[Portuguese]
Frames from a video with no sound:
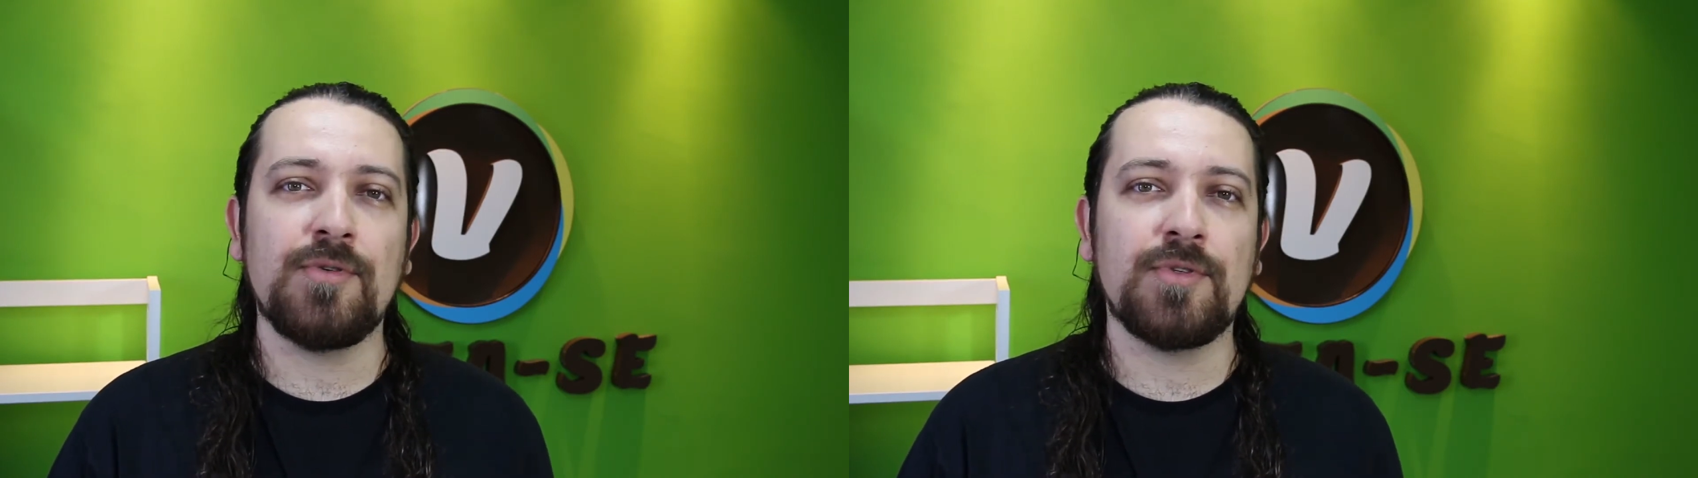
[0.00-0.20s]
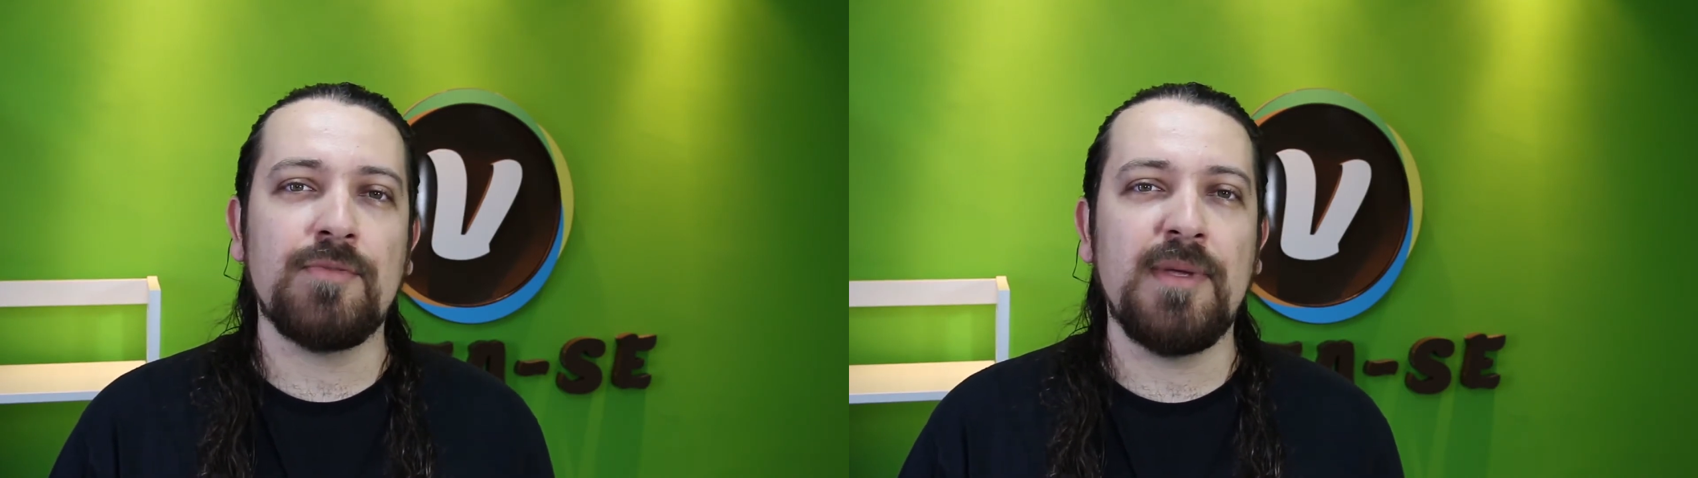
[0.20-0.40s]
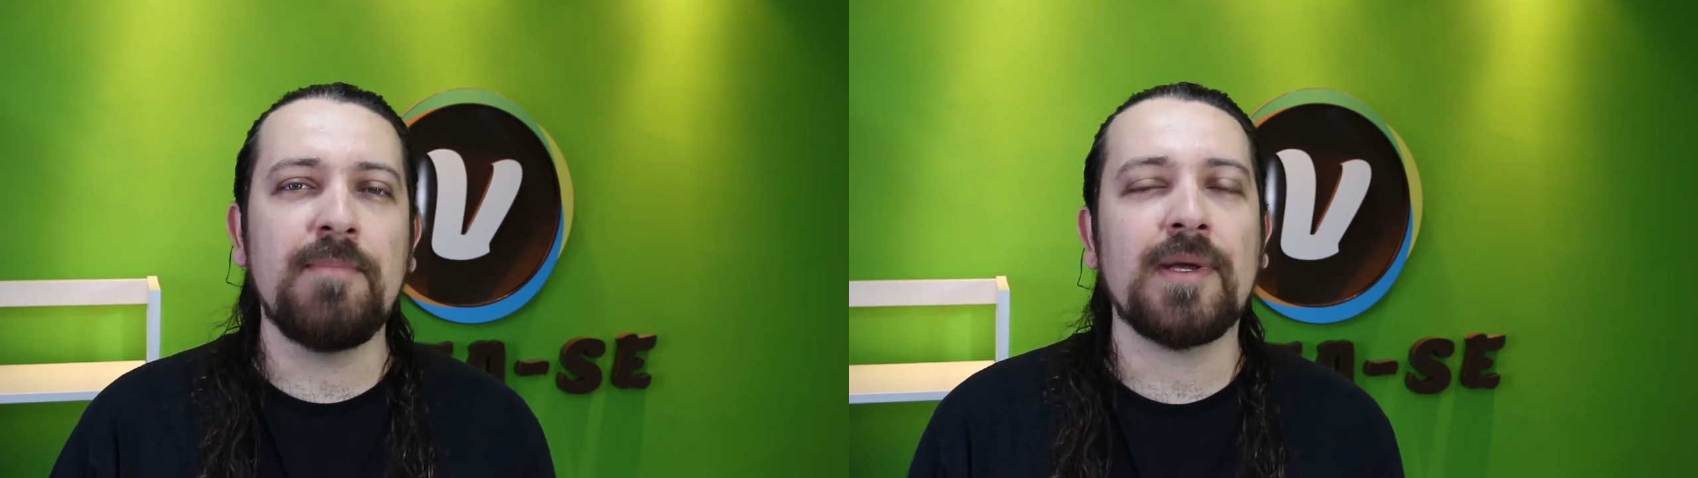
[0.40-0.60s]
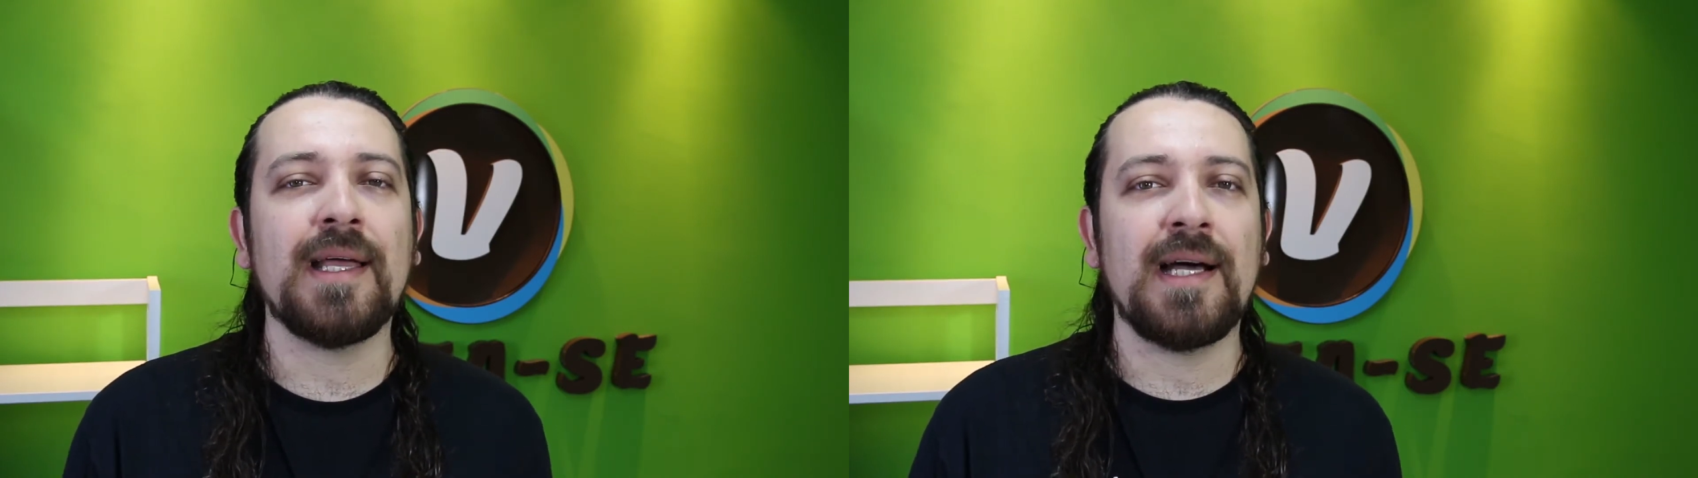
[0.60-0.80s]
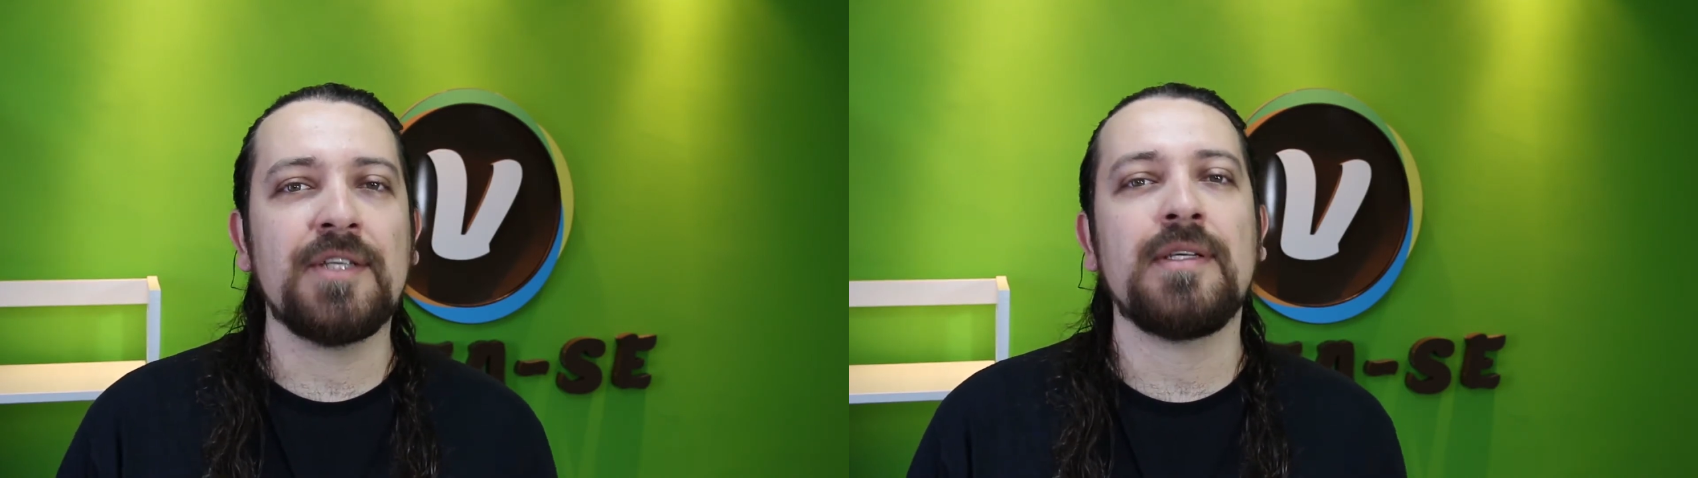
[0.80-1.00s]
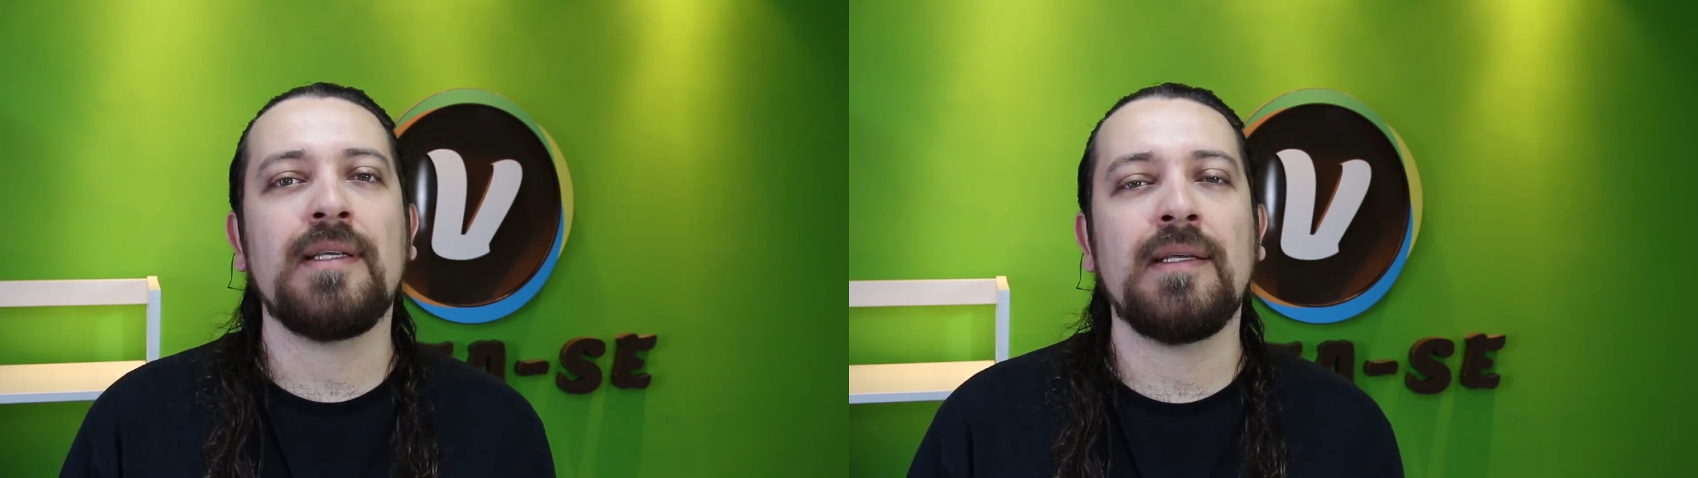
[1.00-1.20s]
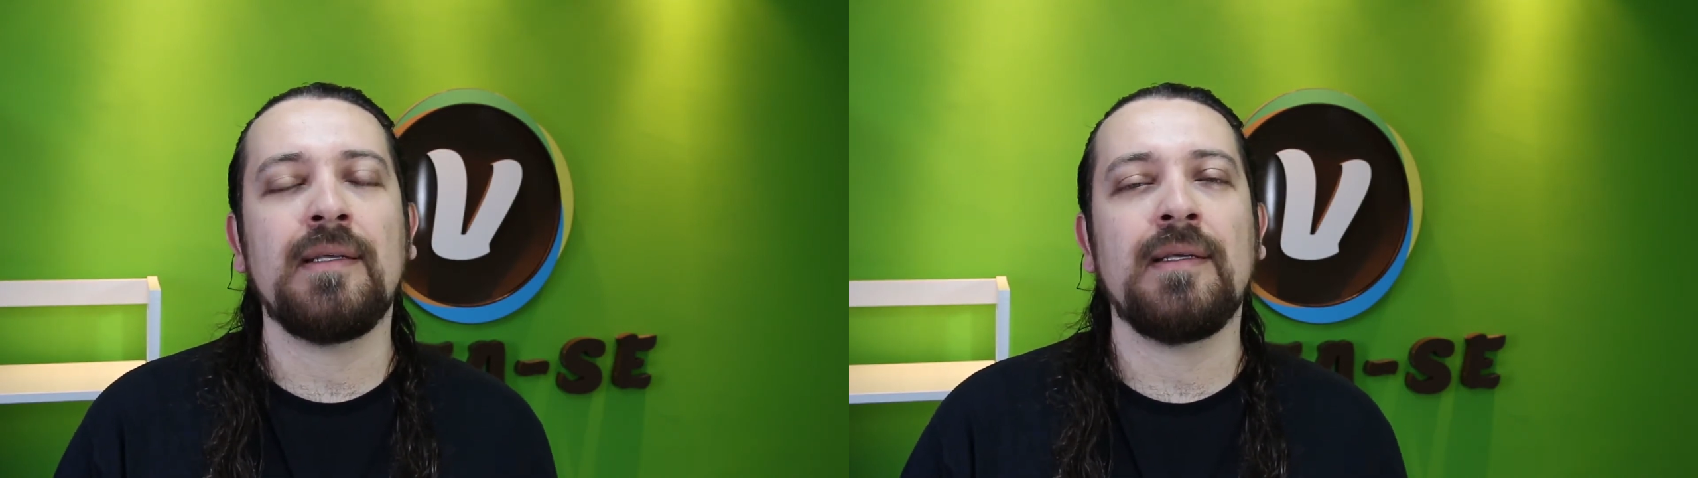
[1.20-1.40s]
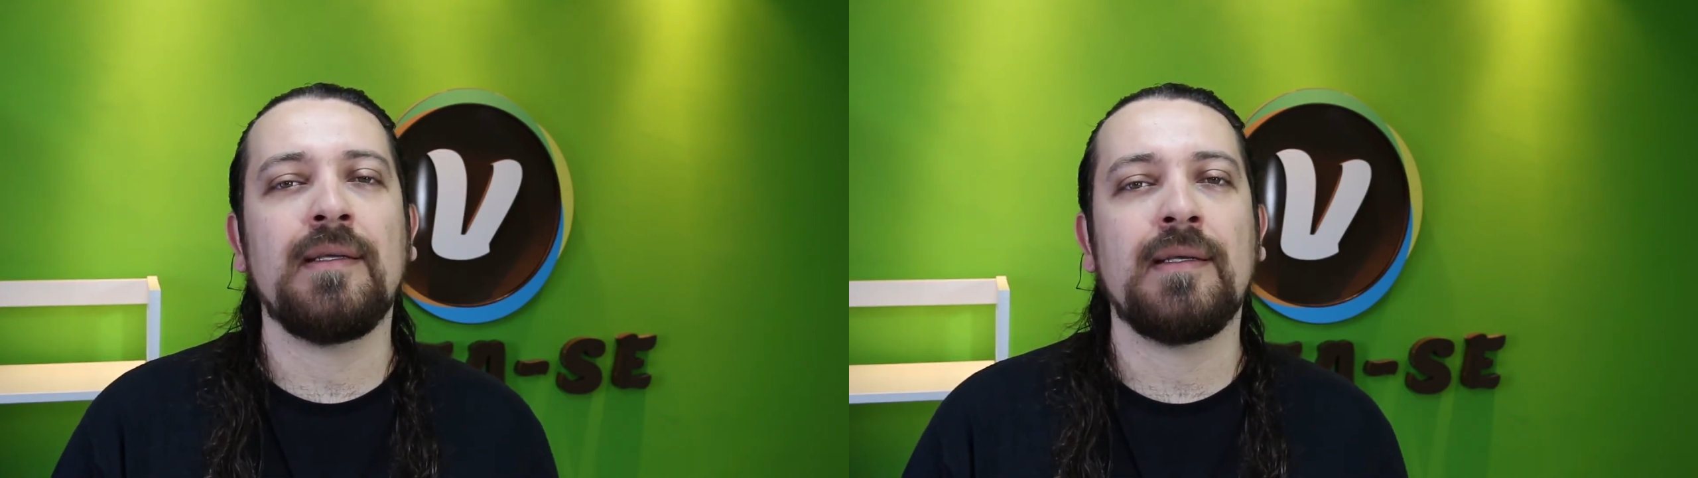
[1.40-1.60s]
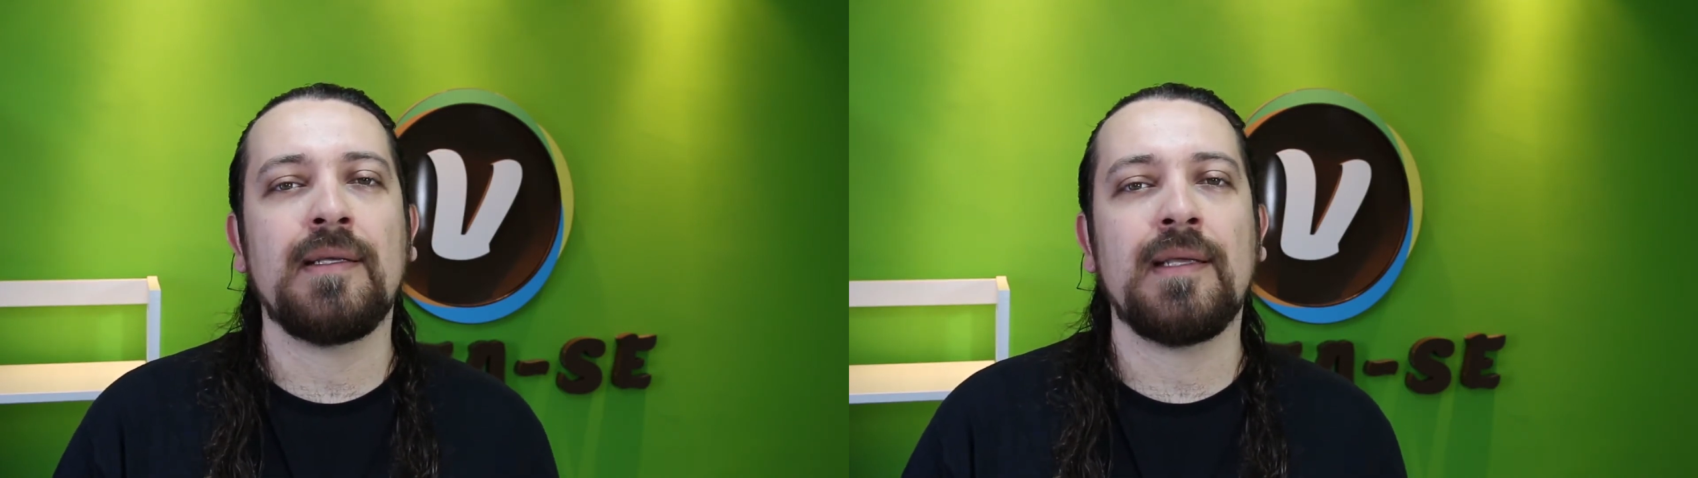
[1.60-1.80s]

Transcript: consumir porque acha que,